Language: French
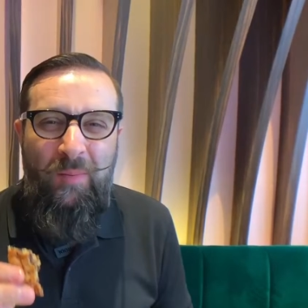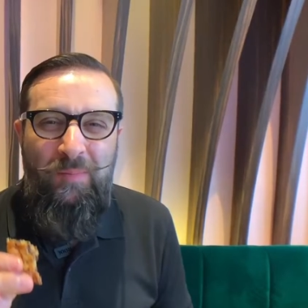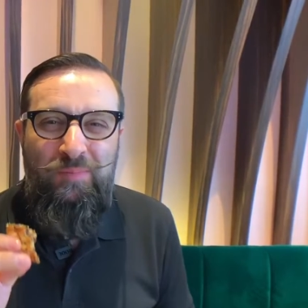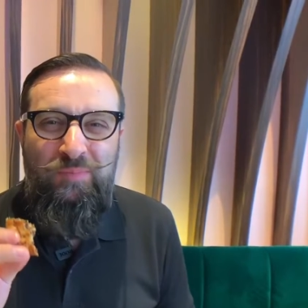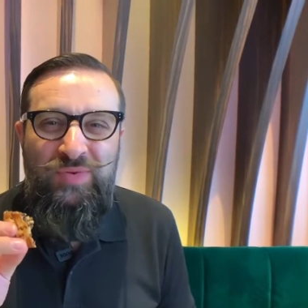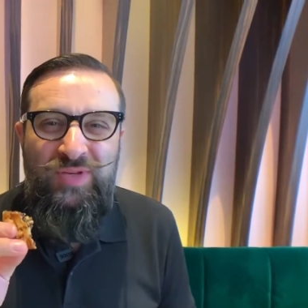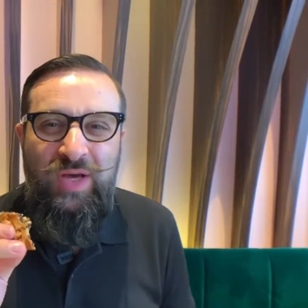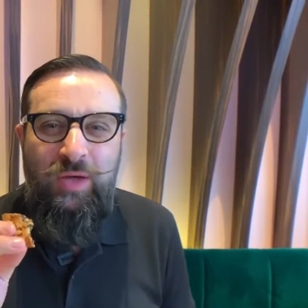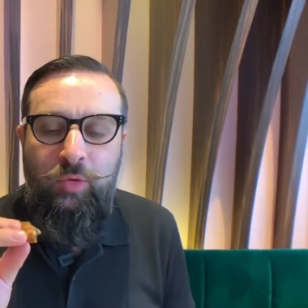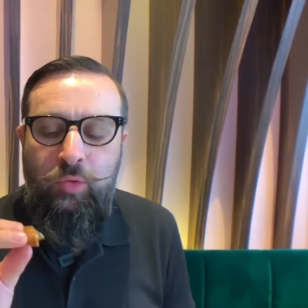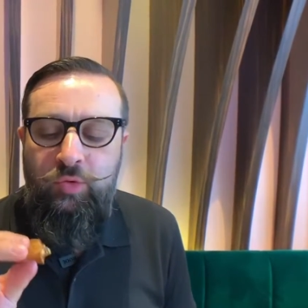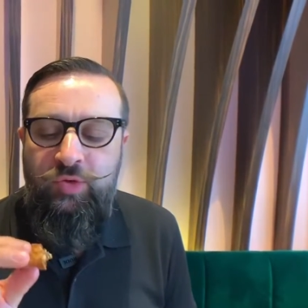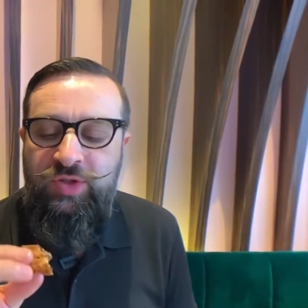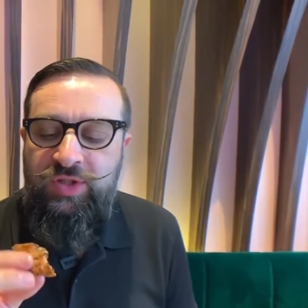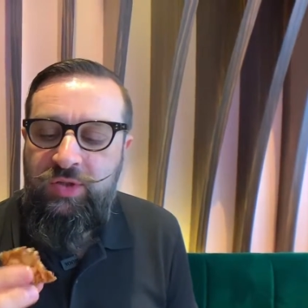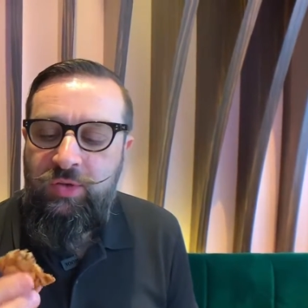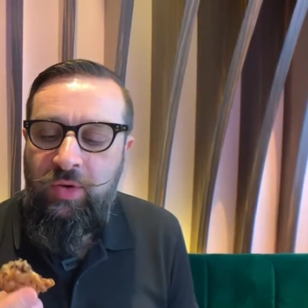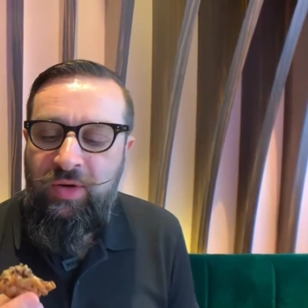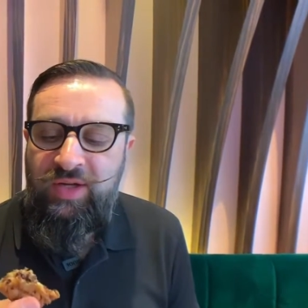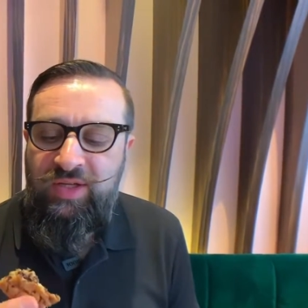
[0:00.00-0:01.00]
Bien
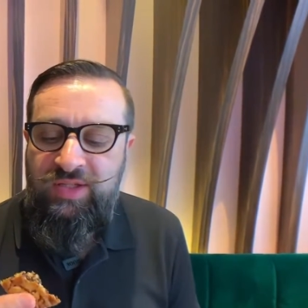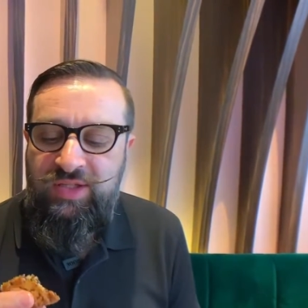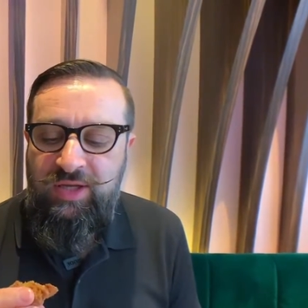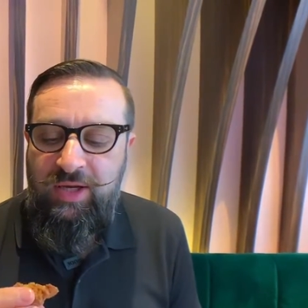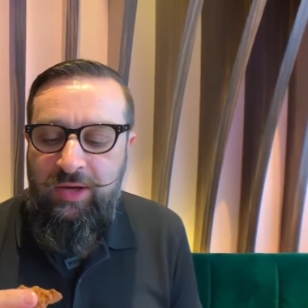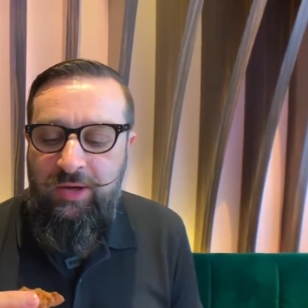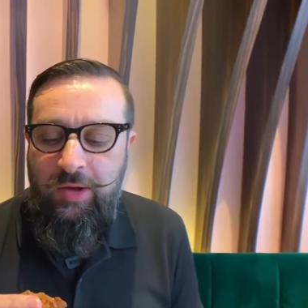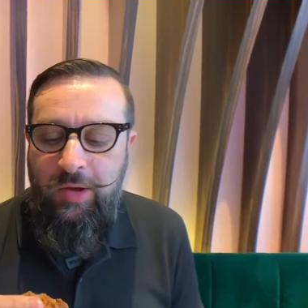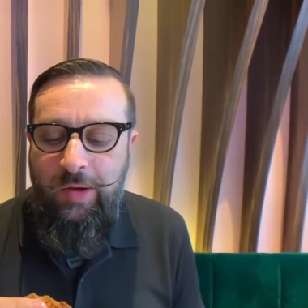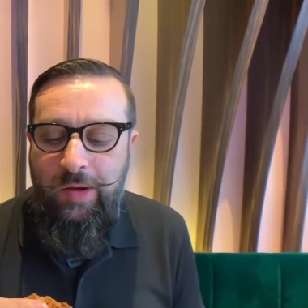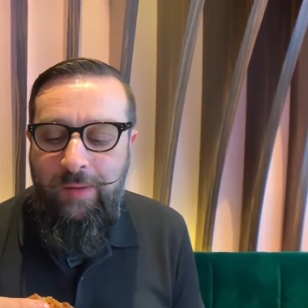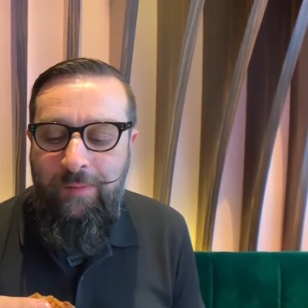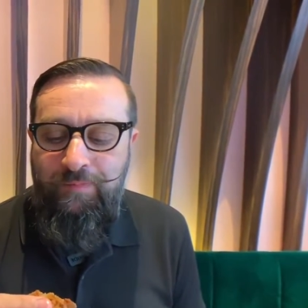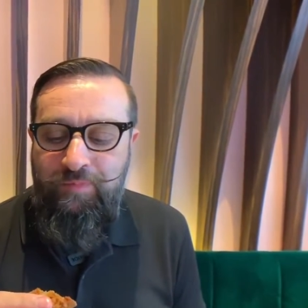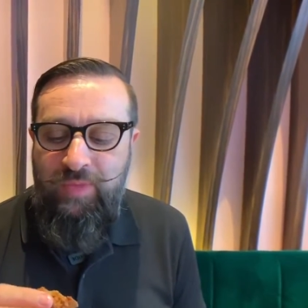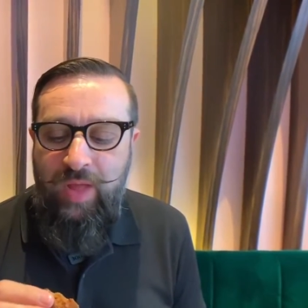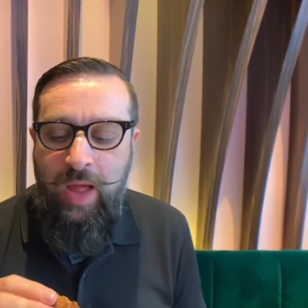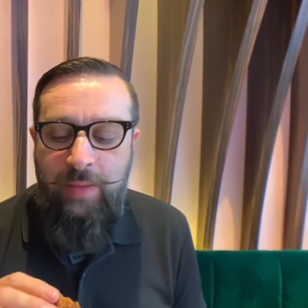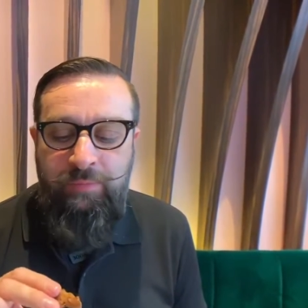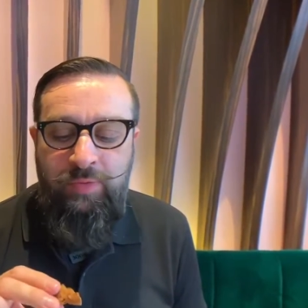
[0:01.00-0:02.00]
croustillant à l'extérieur,
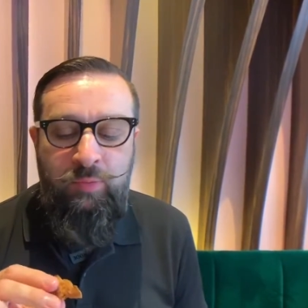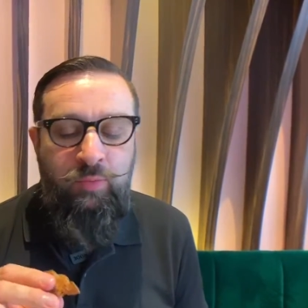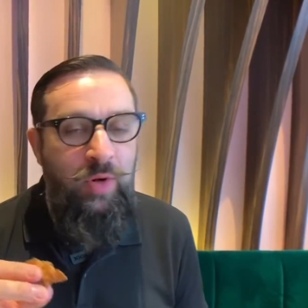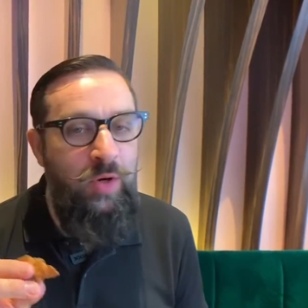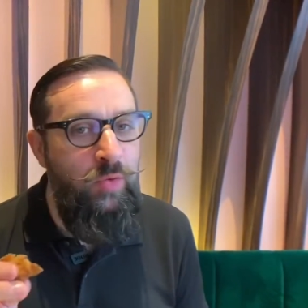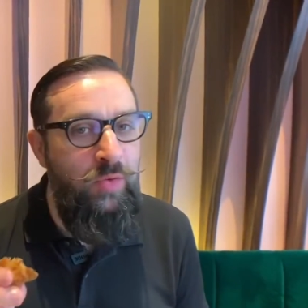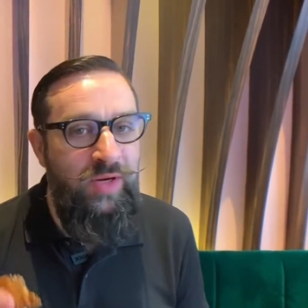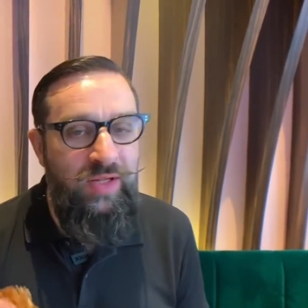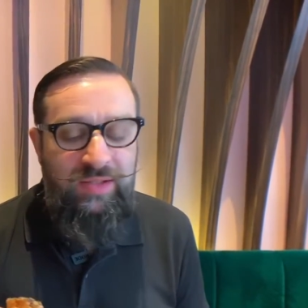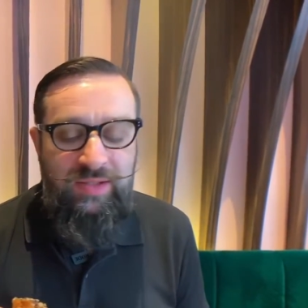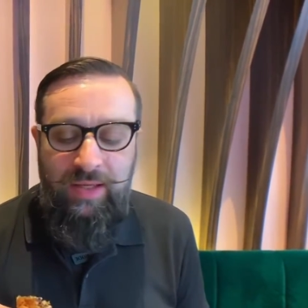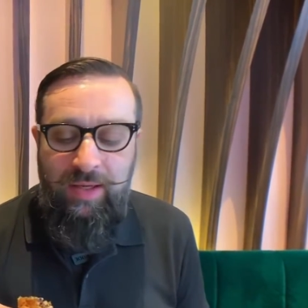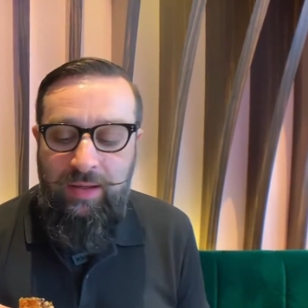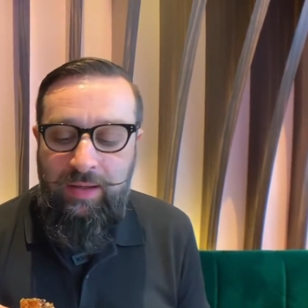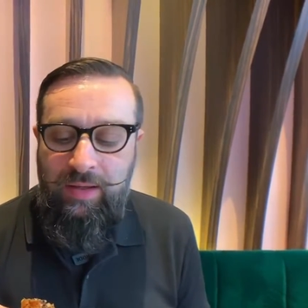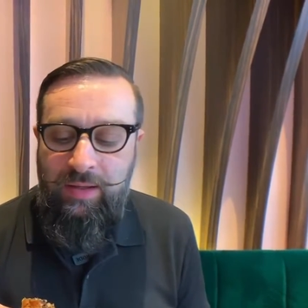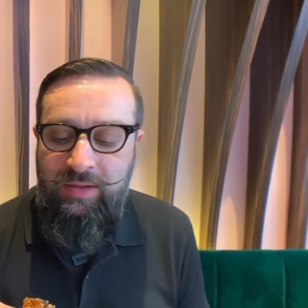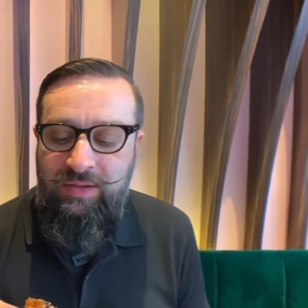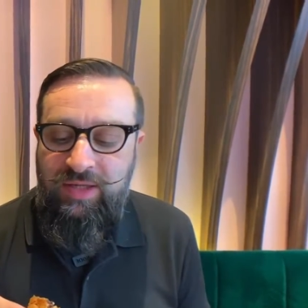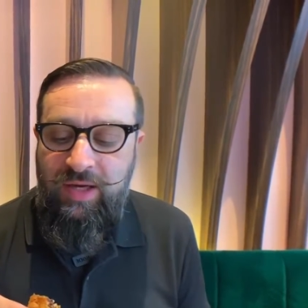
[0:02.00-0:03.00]
un peu moelleux
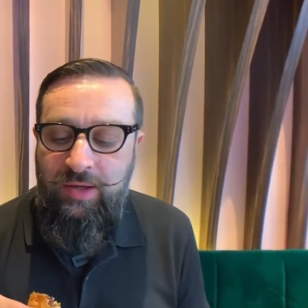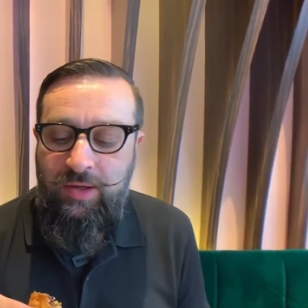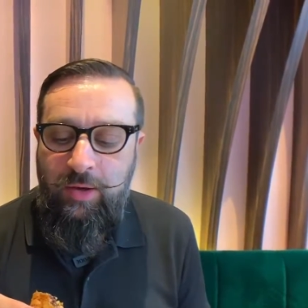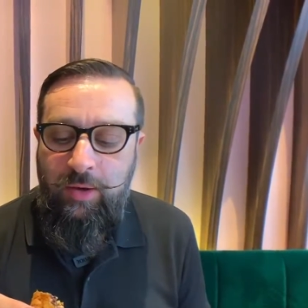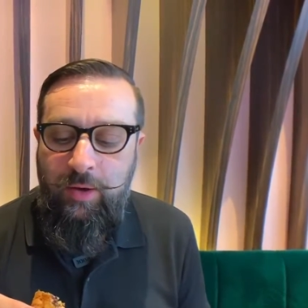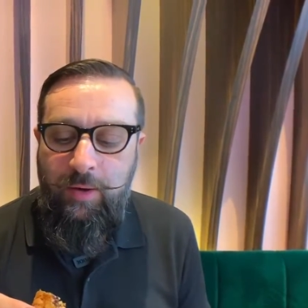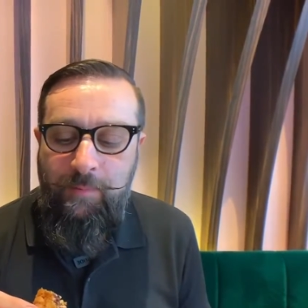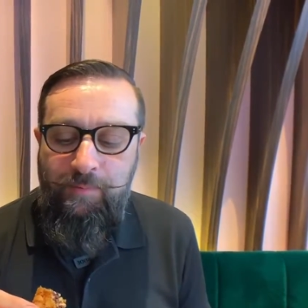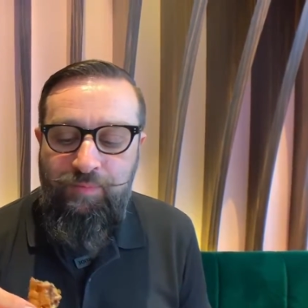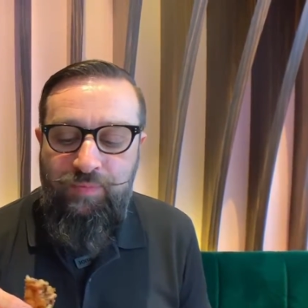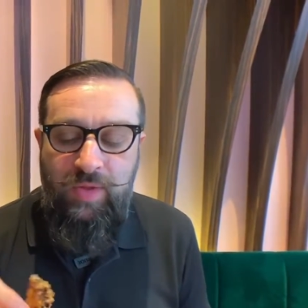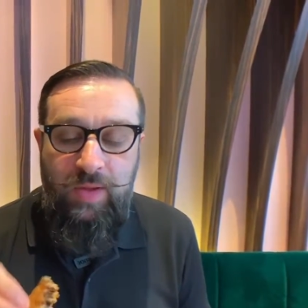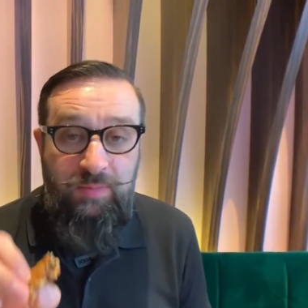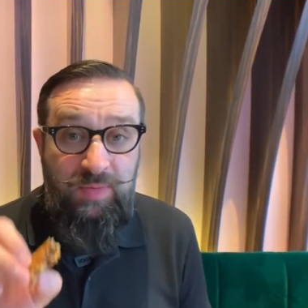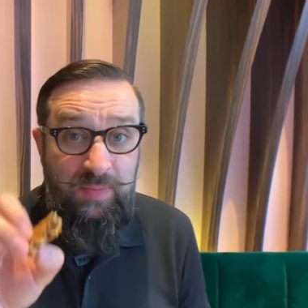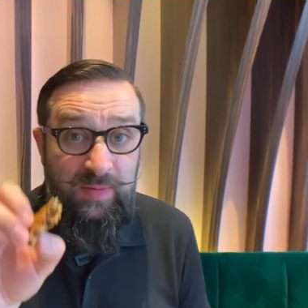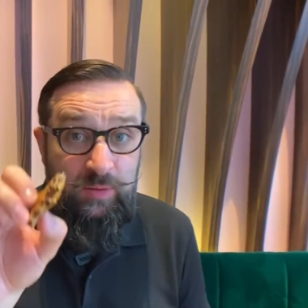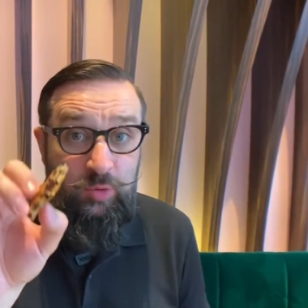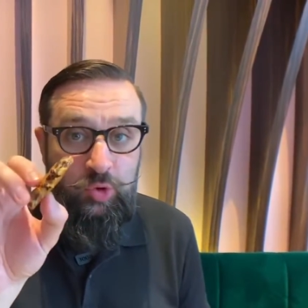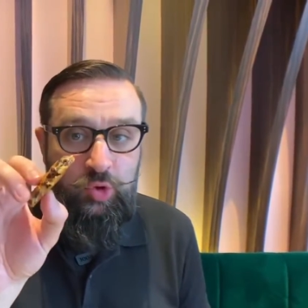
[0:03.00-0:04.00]
à l'intérieur
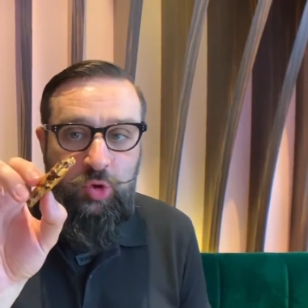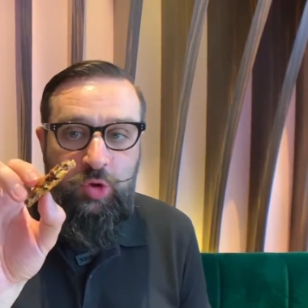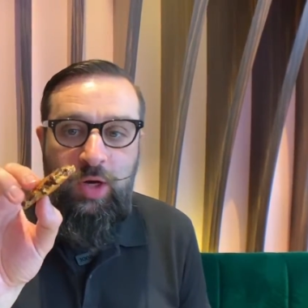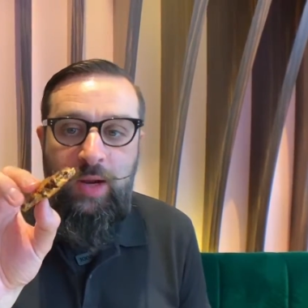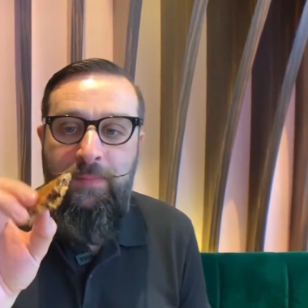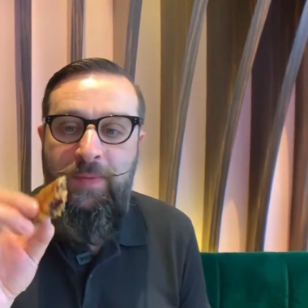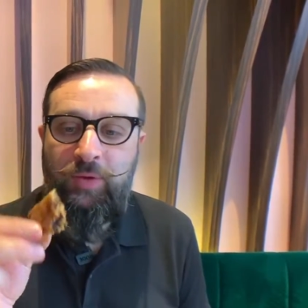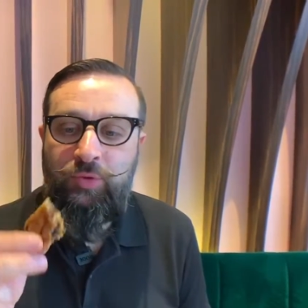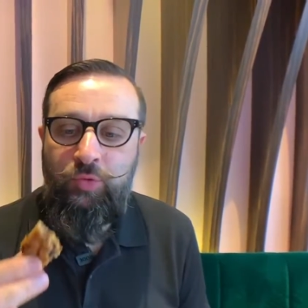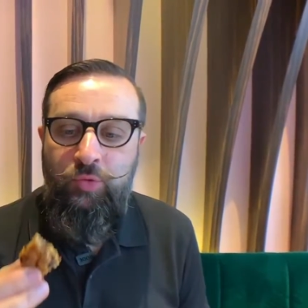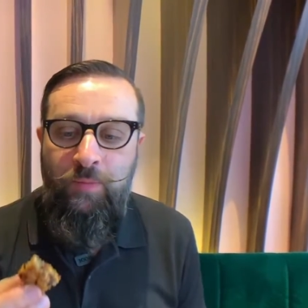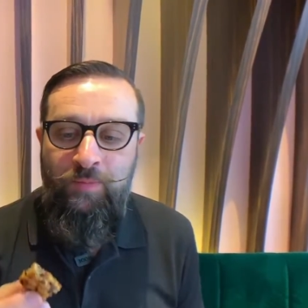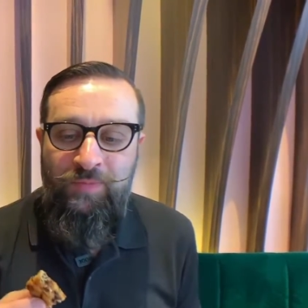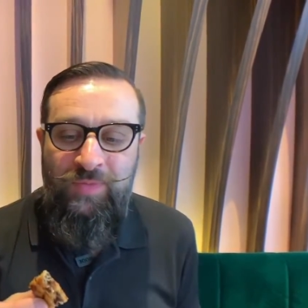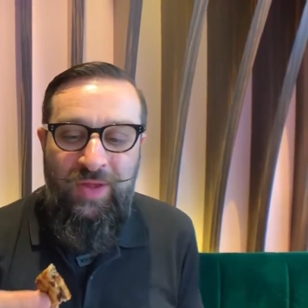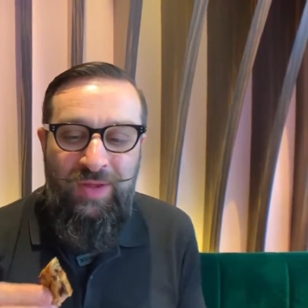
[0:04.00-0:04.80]
de chocolat partout.